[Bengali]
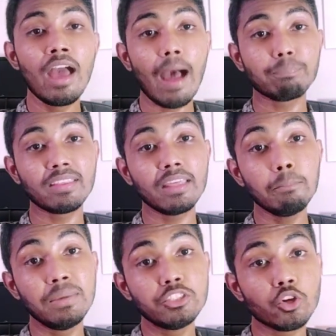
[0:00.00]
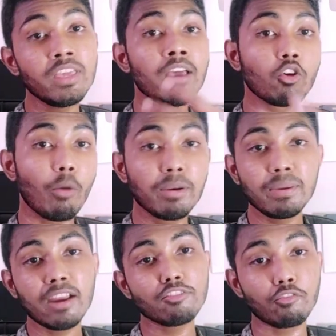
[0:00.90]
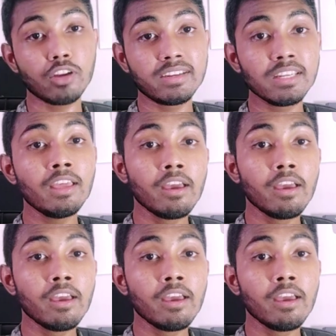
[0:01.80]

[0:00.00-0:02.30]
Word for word: আপনাদের বিজয়ী কমেন্ট পিকের সফটওয়্যারটি